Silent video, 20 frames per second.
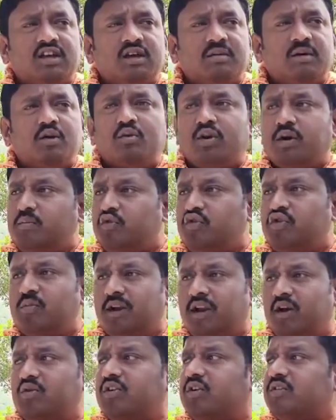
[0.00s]
এবার ওরা
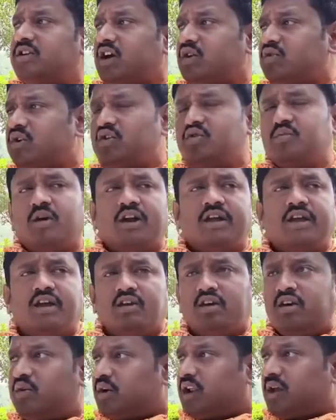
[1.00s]
ভোরবেলা উঠে ঝাড়ু টাড়ু মারে এ
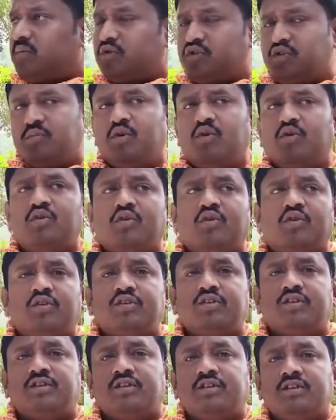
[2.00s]
করে ওরাই প্রথম লক্ষ্য
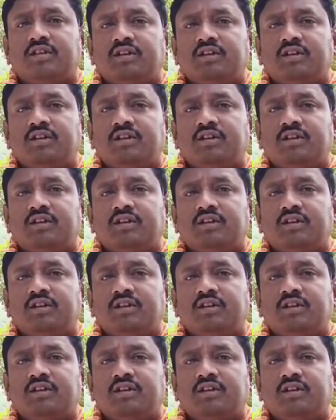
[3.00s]
করেছে